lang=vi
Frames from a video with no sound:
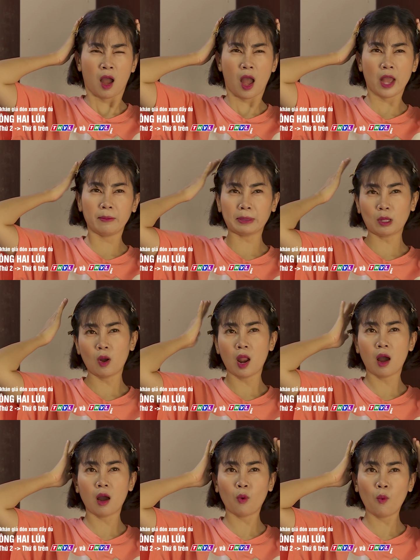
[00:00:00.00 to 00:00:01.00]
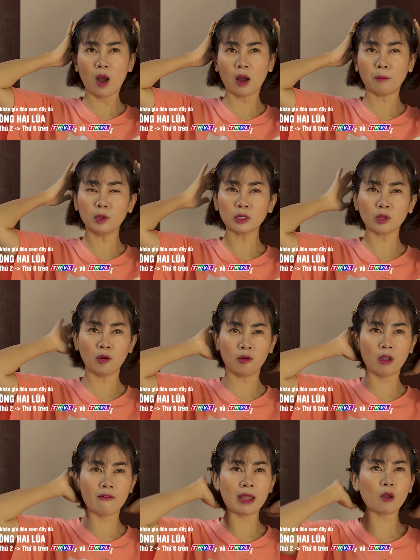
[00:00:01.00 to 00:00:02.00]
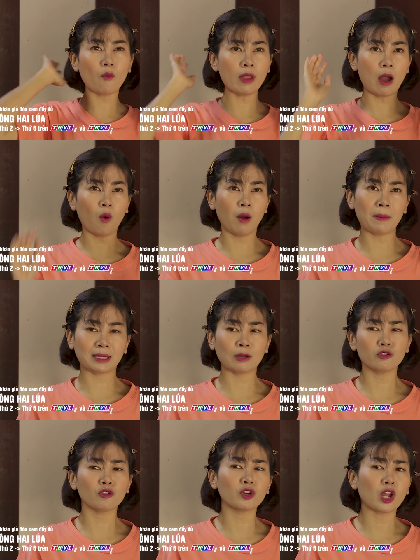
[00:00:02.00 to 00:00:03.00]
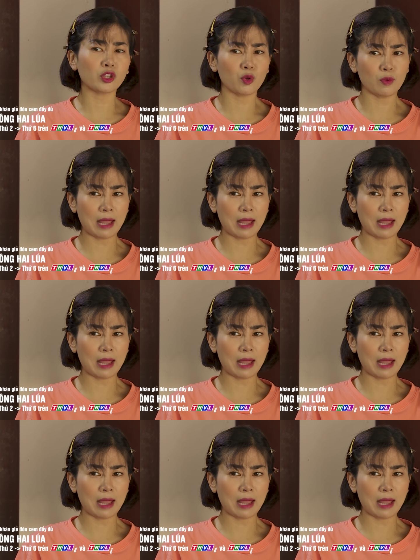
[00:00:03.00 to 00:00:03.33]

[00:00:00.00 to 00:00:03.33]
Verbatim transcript: Ê, nhưng mà tao lo quá à. Bữa tao thử cái váy cô dâu á, mà tao chưa có đo chiều